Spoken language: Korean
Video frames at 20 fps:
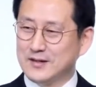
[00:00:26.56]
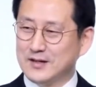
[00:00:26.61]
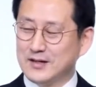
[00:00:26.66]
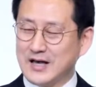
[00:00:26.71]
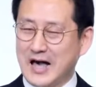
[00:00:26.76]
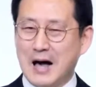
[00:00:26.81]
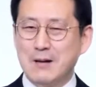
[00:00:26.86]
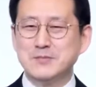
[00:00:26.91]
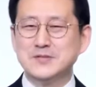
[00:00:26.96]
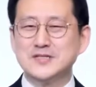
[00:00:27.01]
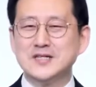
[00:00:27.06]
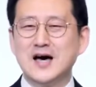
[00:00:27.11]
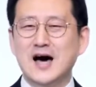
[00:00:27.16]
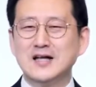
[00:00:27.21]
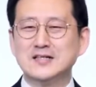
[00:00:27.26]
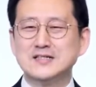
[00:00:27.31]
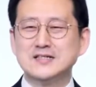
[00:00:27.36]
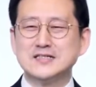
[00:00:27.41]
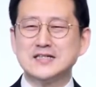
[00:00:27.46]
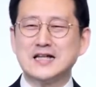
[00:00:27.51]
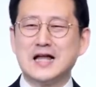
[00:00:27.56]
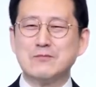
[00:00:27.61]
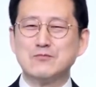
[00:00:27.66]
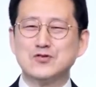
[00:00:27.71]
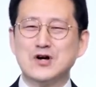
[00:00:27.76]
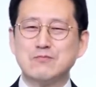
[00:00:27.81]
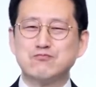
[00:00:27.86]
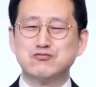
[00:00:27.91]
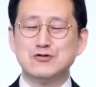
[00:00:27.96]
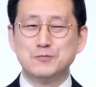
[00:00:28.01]
감사하는
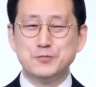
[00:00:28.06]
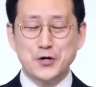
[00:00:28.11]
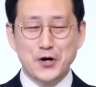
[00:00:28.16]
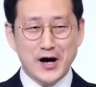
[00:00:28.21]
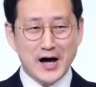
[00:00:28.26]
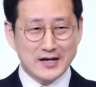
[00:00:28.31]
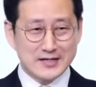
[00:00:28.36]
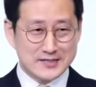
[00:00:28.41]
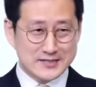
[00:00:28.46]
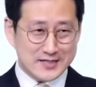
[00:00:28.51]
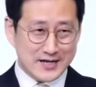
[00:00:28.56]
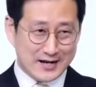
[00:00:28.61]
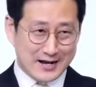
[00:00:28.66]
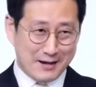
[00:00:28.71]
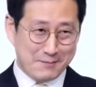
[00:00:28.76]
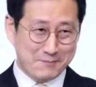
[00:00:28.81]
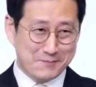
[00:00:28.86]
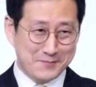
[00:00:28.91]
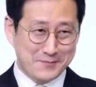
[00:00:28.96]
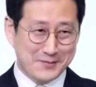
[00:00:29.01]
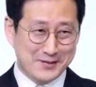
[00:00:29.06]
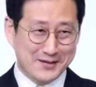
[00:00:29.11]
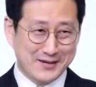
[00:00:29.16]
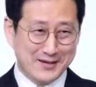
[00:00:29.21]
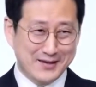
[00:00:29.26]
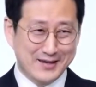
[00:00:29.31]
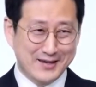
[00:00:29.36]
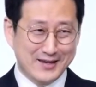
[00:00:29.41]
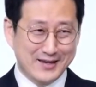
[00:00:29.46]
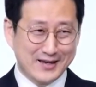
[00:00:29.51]
사람과 불평하는 사람,
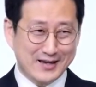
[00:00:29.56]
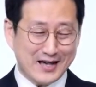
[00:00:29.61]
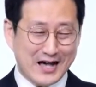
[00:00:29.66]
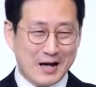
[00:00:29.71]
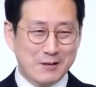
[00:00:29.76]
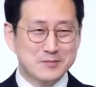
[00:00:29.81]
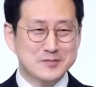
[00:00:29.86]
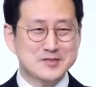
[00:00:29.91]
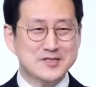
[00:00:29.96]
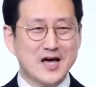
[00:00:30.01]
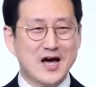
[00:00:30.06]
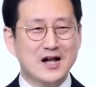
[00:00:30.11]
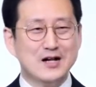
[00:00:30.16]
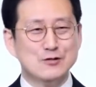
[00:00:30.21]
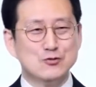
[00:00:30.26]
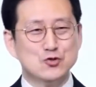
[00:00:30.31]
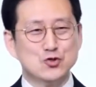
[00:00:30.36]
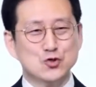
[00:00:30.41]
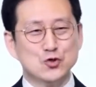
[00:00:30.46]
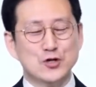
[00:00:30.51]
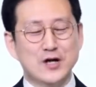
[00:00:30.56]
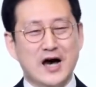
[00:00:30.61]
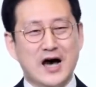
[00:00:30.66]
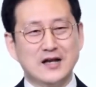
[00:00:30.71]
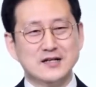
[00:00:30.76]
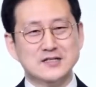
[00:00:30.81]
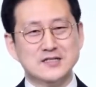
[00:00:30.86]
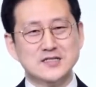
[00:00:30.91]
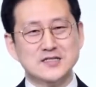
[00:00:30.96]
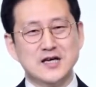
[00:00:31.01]
감사할 줄
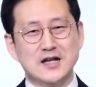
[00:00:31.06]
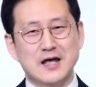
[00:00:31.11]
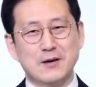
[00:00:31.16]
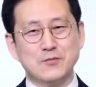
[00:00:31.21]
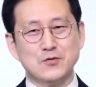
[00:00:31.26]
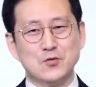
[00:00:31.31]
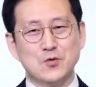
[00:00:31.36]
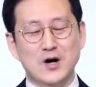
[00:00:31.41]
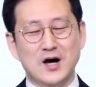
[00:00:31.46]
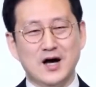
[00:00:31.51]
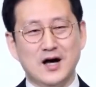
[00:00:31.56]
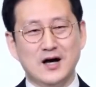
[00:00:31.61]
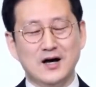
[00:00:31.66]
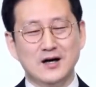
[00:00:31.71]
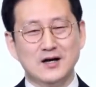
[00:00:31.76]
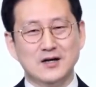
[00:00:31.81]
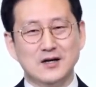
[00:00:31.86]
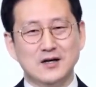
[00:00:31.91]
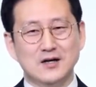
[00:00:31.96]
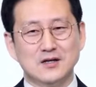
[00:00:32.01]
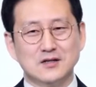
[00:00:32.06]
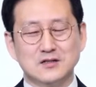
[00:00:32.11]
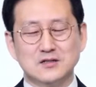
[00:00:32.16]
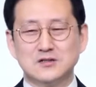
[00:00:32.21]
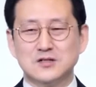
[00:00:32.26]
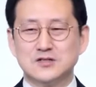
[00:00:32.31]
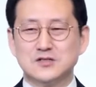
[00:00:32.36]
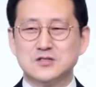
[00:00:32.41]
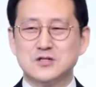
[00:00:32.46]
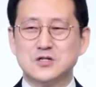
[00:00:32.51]
아는 사람과
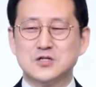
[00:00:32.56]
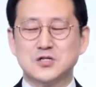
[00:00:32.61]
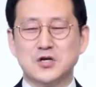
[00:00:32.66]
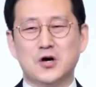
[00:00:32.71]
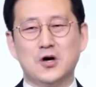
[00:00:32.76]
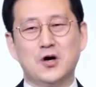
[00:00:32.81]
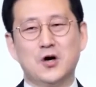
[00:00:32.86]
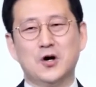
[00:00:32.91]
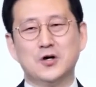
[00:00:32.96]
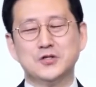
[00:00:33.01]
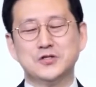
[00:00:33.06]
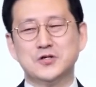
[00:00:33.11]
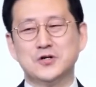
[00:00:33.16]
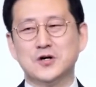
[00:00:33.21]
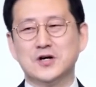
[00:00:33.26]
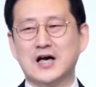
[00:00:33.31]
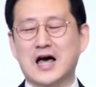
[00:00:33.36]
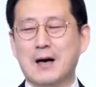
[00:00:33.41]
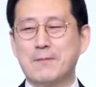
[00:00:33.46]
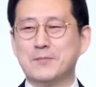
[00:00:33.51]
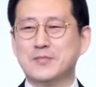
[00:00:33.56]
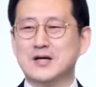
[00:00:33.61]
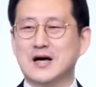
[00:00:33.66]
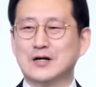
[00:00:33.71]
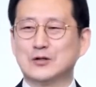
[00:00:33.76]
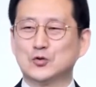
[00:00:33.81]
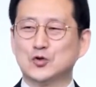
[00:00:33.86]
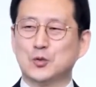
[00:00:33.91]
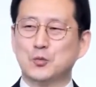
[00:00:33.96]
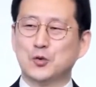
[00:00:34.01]
그것을 전혀
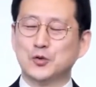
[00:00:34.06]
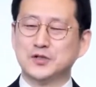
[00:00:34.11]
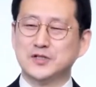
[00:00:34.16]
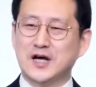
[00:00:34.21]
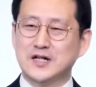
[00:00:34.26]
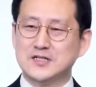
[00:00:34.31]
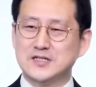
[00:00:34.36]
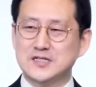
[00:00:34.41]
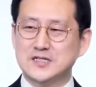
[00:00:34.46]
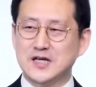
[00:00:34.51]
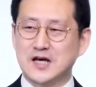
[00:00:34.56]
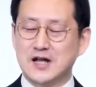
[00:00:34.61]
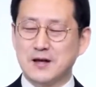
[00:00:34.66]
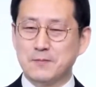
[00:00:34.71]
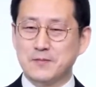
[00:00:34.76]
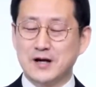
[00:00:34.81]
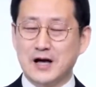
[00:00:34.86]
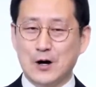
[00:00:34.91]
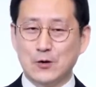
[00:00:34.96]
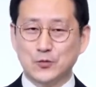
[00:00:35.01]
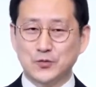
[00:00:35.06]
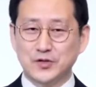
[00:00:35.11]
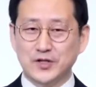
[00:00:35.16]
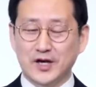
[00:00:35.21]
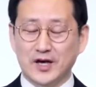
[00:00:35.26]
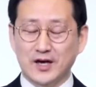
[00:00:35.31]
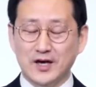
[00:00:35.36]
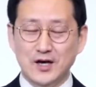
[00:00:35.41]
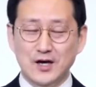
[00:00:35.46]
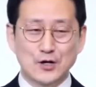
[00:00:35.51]
감각도 못하는 사람
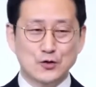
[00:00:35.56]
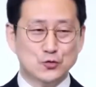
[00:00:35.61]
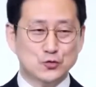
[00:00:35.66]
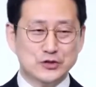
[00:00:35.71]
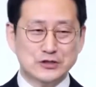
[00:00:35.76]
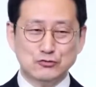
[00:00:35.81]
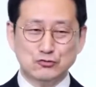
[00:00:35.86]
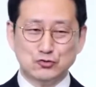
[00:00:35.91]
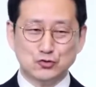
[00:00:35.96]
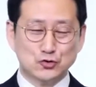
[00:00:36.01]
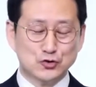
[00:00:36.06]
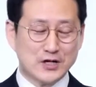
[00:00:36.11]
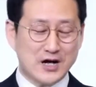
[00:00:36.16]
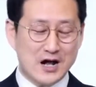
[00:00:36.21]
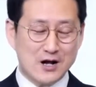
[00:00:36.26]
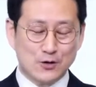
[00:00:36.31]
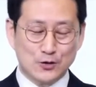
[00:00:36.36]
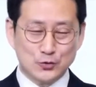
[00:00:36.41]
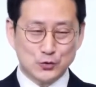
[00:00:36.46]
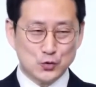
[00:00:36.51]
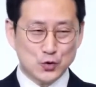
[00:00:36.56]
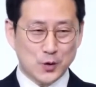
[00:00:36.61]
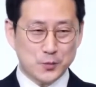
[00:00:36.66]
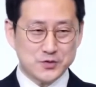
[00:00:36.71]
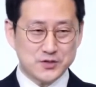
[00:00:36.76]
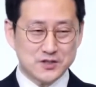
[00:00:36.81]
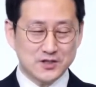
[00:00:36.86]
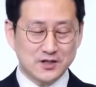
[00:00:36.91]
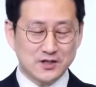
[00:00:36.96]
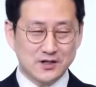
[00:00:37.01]
가운데 우린 누구라 할 것도
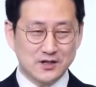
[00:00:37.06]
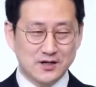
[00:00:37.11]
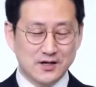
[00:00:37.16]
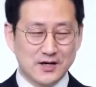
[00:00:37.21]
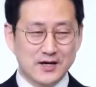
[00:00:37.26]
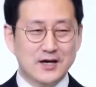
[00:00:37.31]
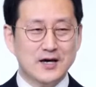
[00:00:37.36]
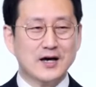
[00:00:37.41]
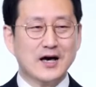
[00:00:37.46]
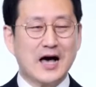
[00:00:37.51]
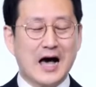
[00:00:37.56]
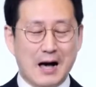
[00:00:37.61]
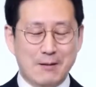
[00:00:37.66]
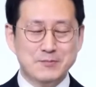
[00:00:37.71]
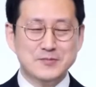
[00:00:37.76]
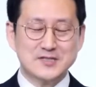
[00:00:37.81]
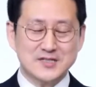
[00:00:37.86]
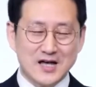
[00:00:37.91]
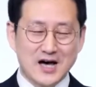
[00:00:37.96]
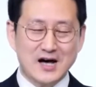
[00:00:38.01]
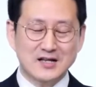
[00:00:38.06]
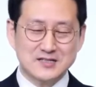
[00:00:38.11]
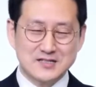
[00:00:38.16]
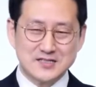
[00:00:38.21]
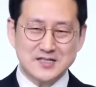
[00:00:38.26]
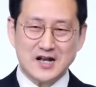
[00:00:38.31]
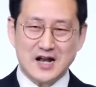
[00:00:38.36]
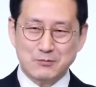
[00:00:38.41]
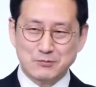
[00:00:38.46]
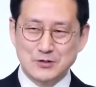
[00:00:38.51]
없이 감사하는
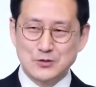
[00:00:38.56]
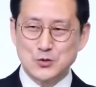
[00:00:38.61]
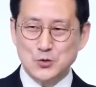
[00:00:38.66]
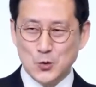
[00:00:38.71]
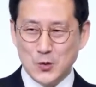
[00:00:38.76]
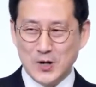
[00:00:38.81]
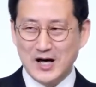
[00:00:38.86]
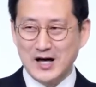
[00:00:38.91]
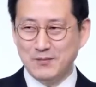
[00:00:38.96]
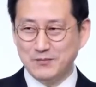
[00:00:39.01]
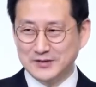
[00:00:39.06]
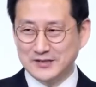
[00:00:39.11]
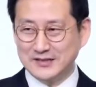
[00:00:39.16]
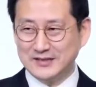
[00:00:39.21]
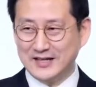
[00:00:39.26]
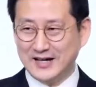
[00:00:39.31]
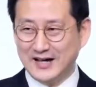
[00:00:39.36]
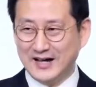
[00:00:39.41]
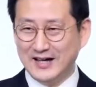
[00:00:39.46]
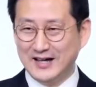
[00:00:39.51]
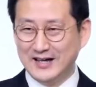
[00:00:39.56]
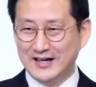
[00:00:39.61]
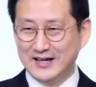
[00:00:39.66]
사람을 좋아합니다.